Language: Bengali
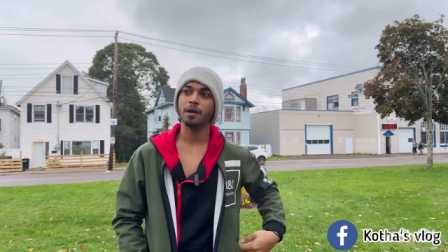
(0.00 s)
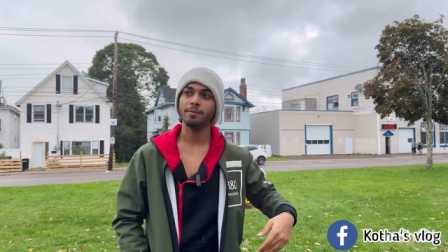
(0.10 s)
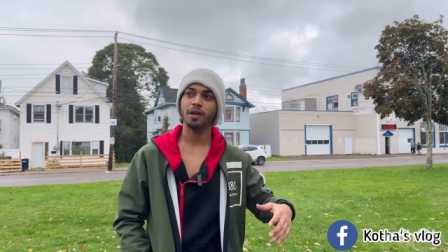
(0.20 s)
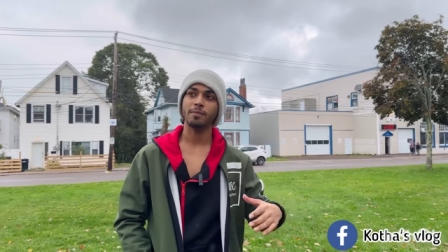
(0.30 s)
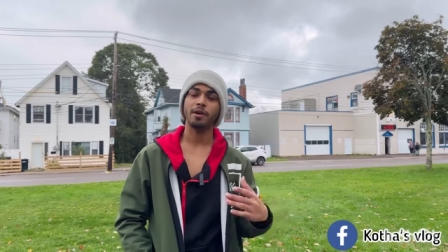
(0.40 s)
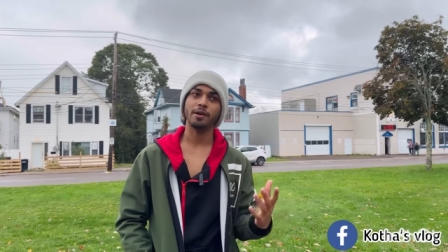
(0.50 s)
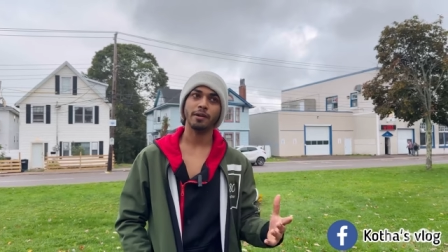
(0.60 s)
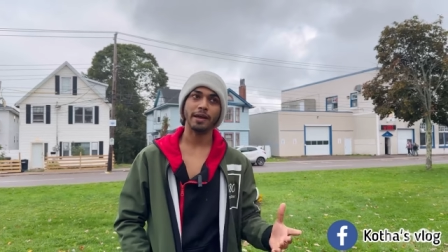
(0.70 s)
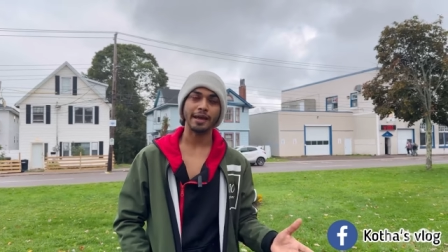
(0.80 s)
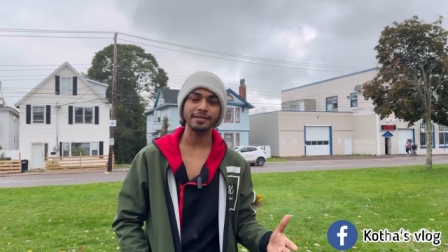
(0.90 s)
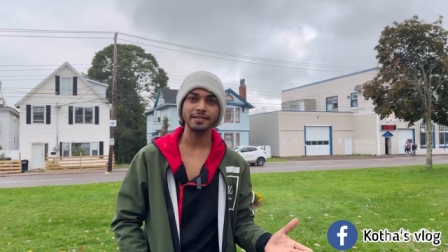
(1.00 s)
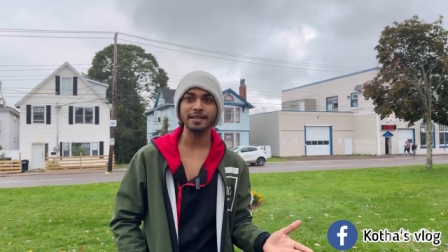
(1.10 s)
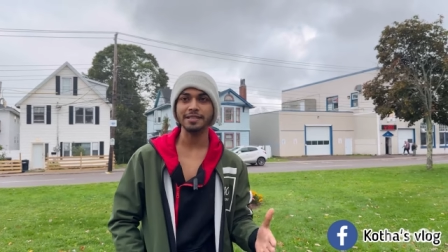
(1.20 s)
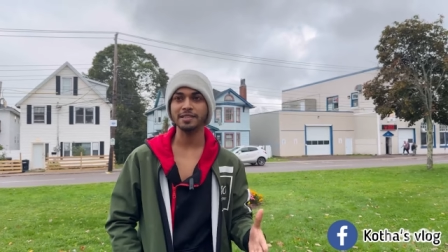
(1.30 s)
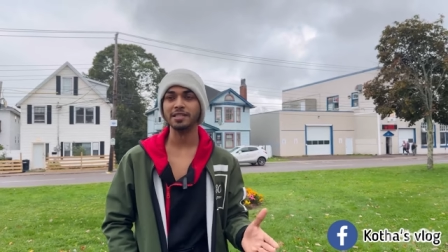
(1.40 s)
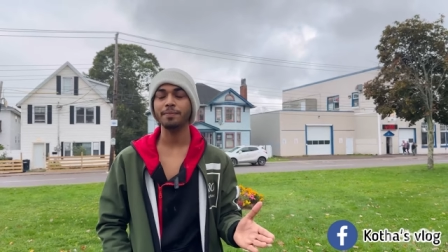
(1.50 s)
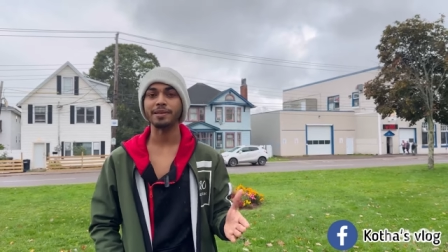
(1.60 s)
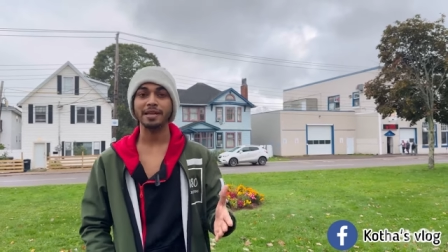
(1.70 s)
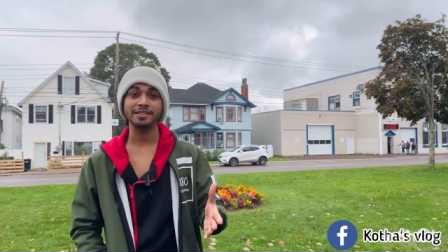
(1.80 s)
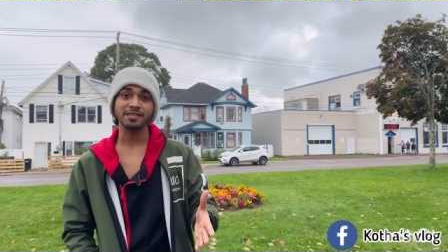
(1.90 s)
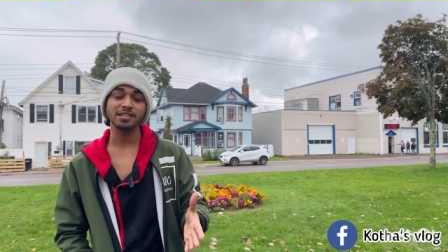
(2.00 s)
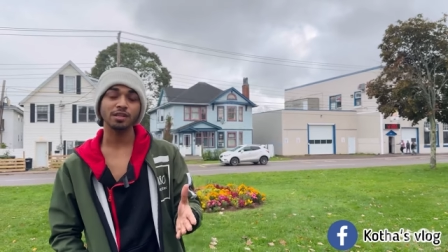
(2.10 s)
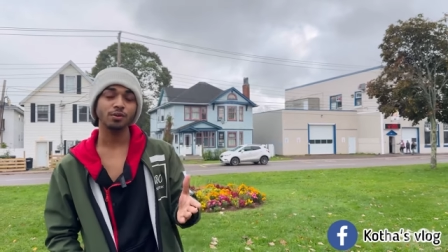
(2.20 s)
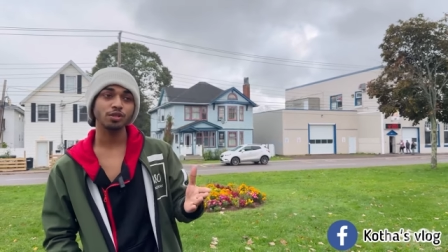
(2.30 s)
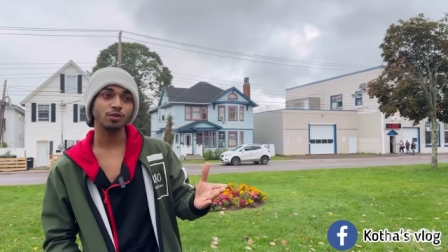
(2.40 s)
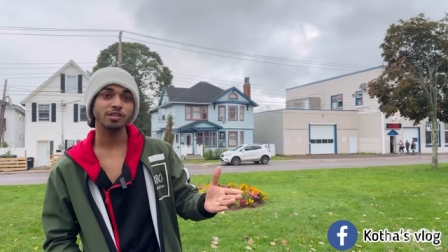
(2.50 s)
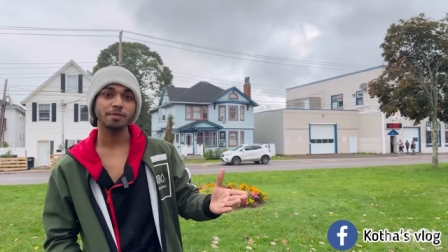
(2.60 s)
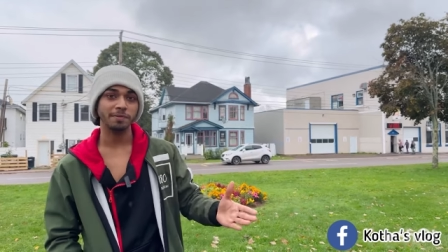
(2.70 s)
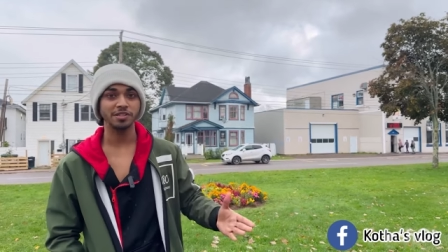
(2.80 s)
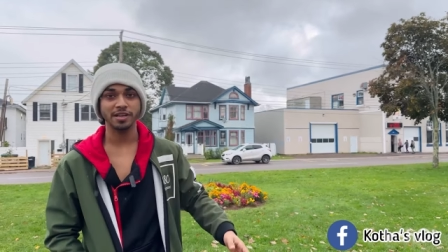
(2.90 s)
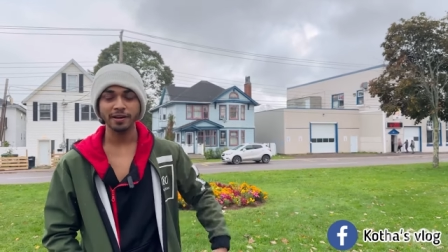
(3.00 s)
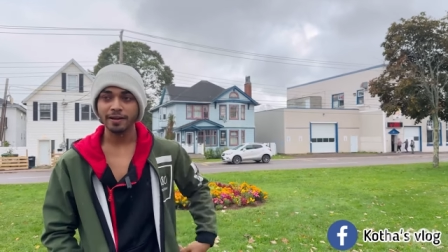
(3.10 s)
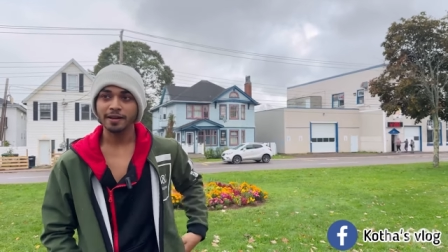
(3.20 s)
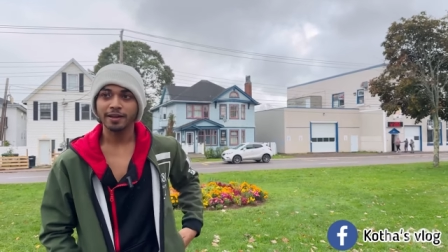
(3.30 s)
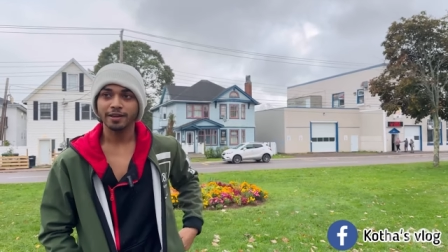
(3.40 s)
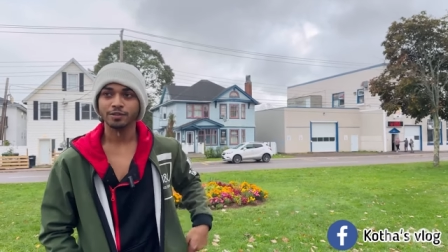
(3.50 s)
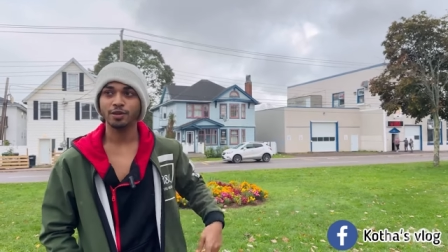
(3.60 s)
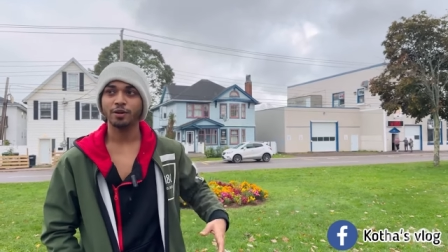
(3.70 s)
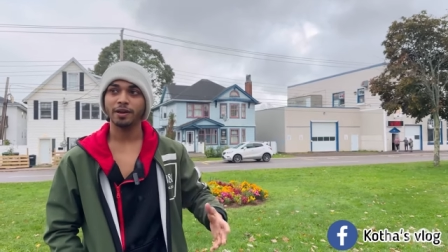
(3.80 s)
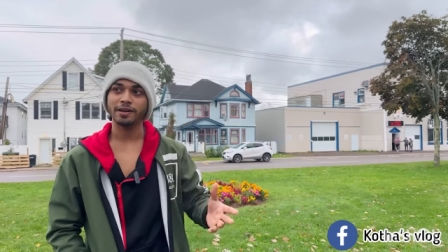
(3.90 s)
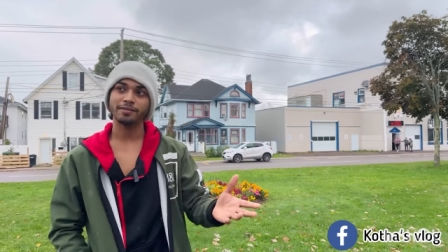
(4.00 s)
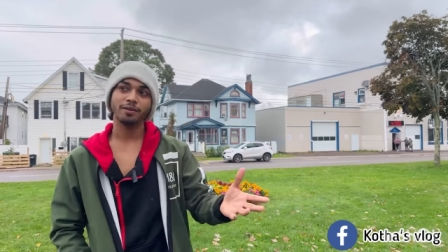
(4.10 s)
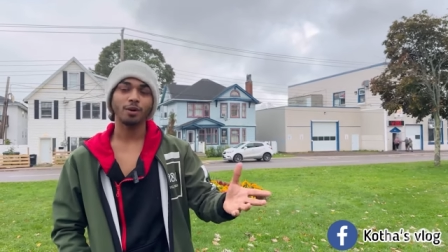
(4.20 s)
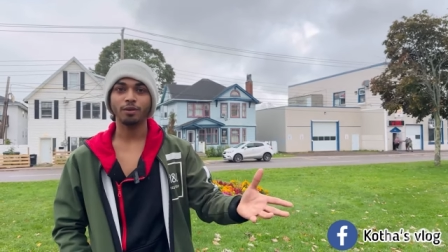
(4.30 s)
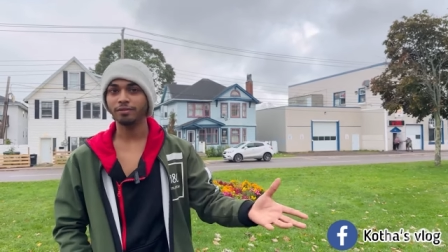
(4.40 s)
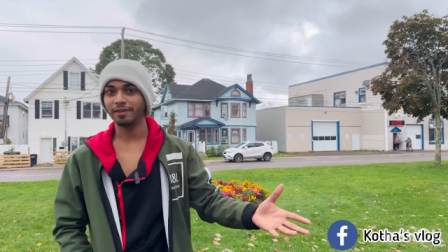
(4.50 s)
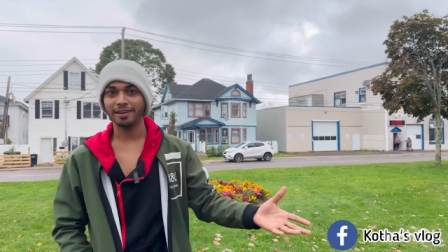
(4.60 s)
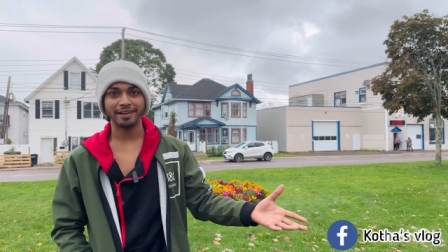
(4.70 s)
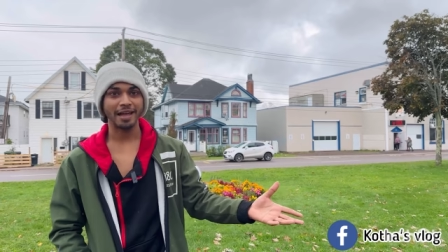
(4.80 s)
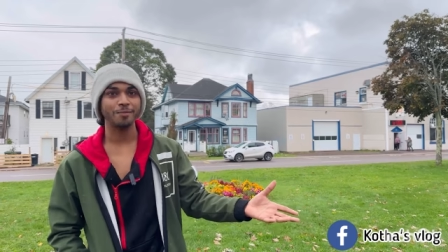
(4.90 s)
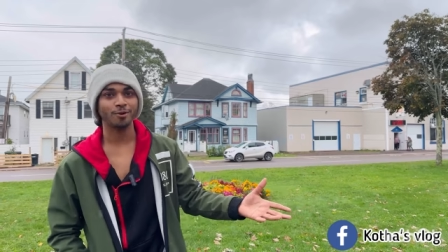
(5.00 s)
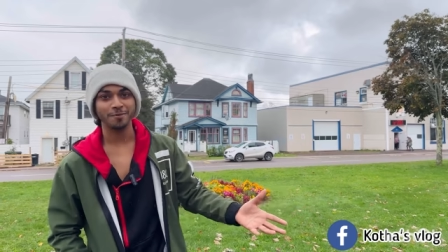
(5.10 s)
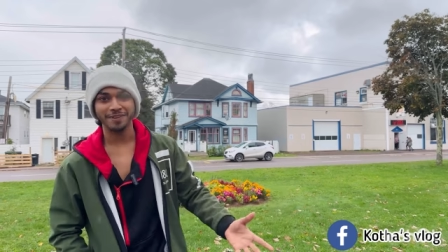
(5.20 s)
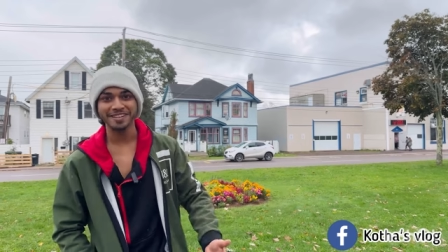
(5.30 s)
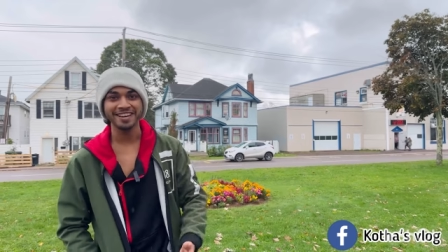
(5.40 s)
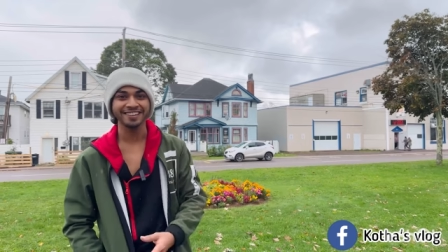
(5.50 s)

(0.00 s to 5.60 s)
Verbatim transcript: আমি আমার এসএসসি এইচএসসি আমি এইচএসসি ছিল হচ্ছে দু হাজার বিশের সো ইউ ক্যান কল আই এম অটো পাস